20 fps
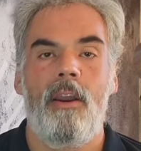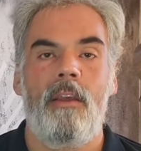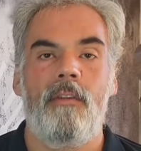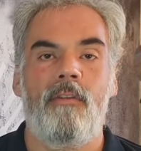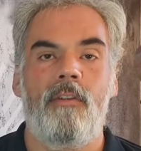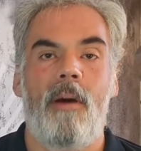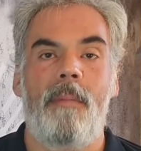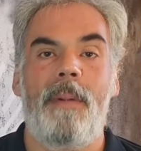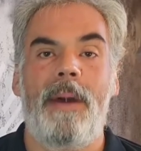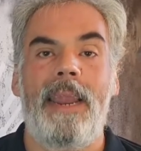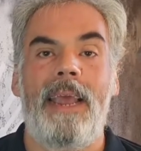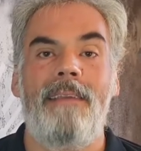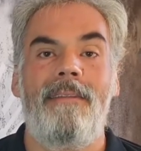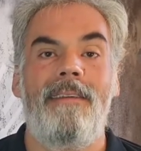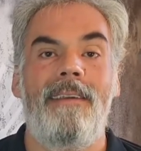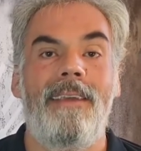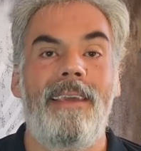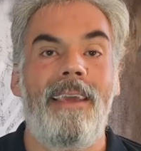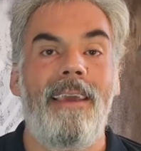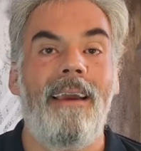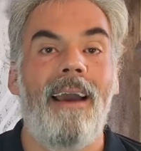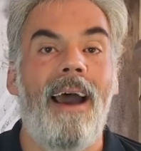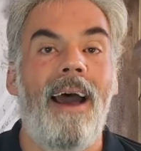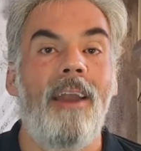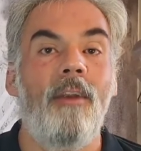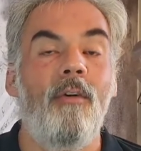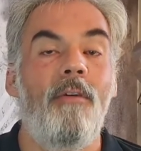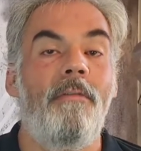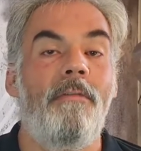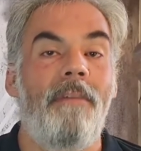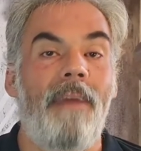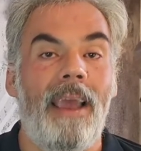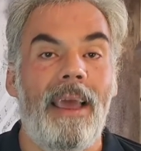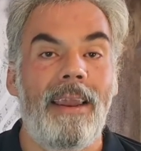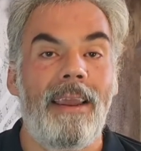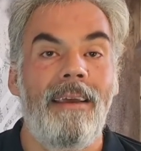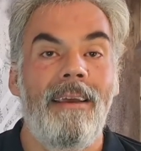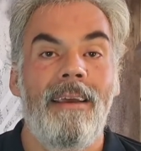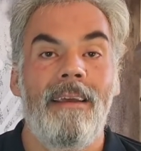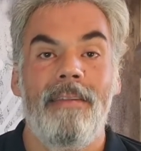Olha só, parece que a
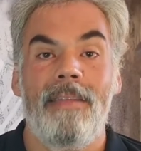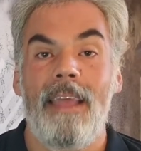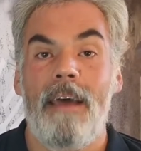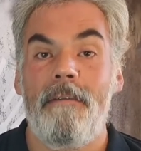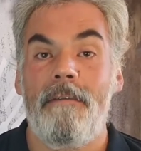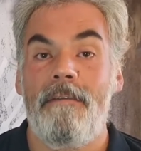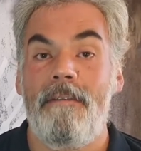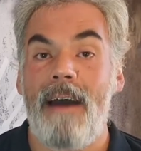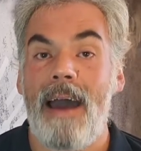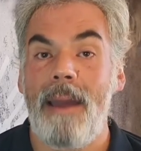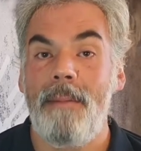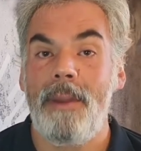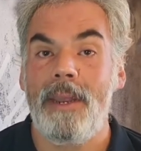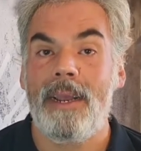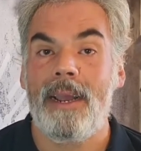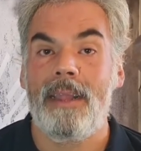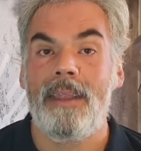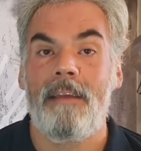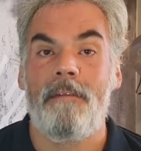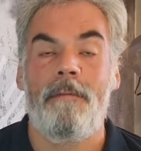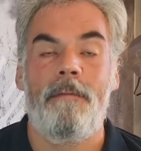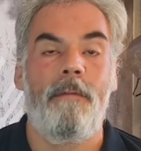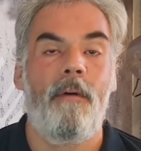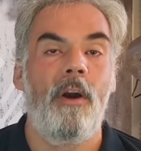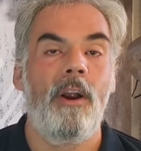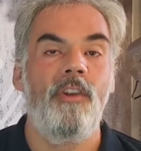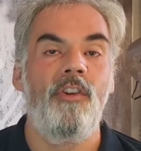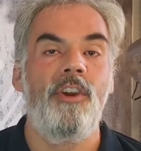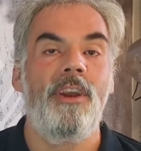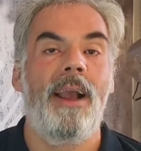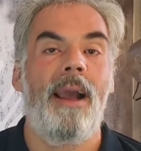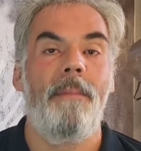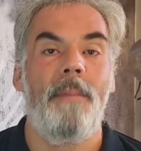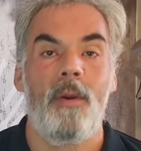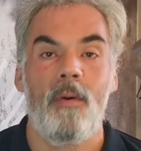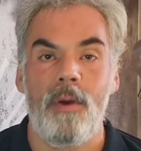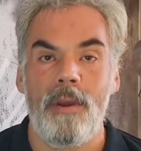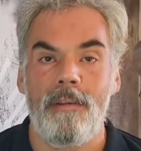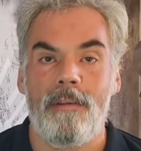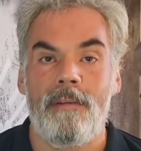novela da fábrica da Ford
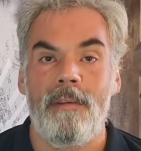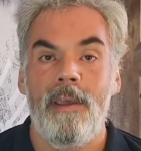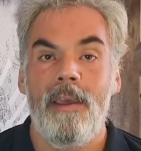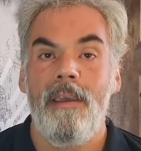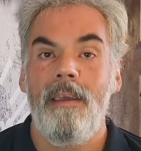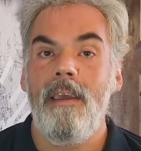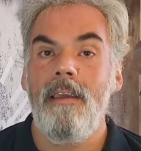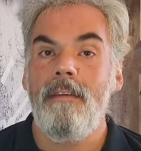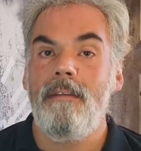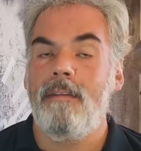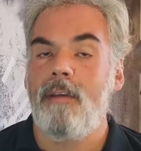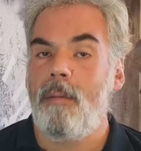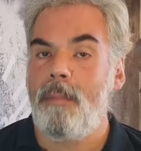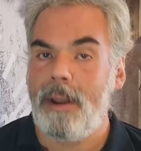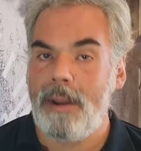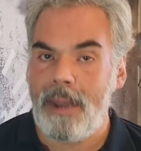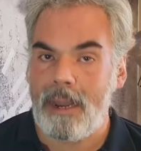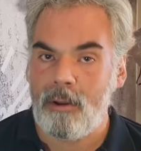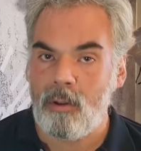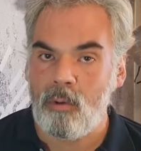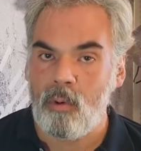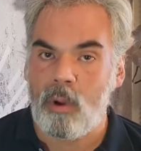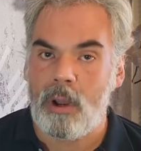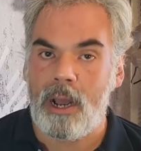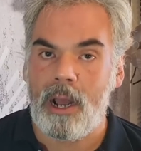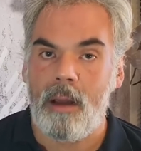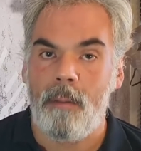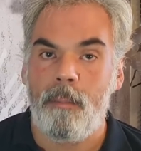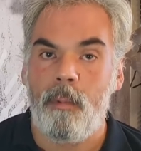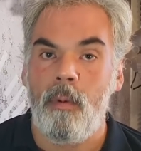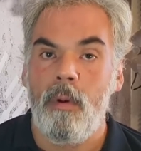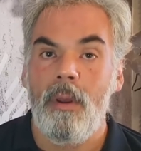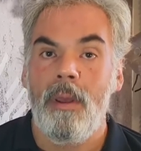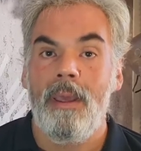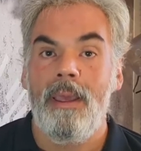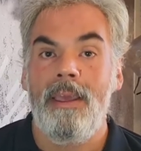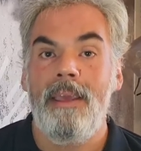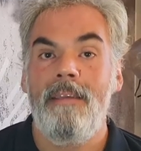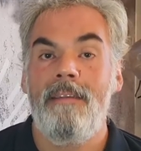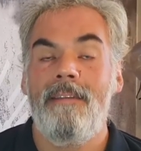Caminhões em São Bernardo do Campo
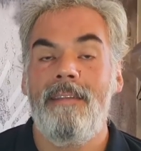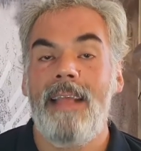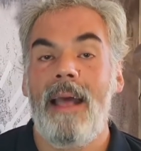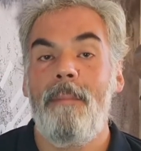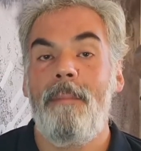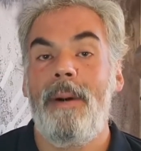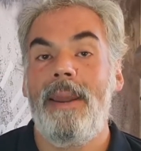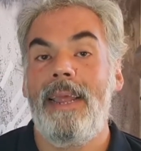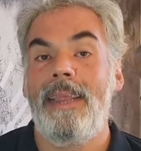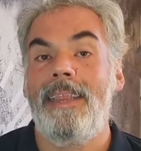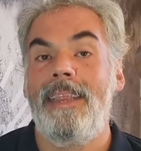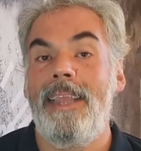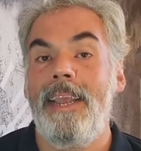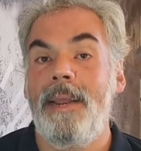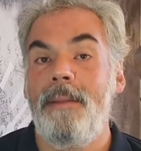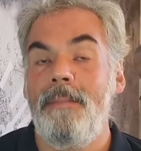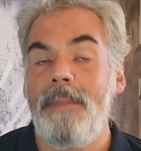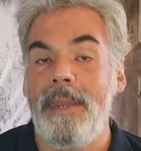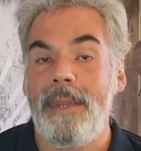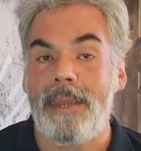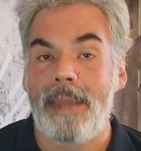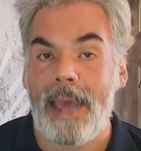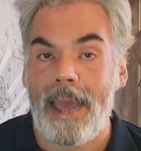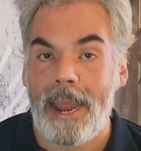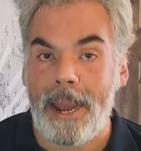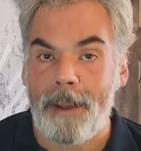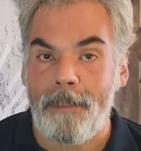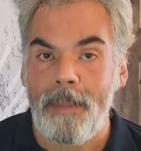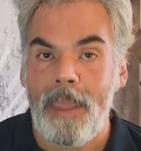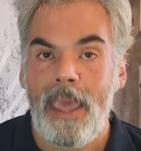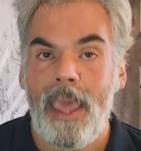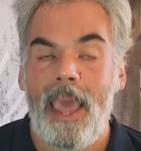está para terminar.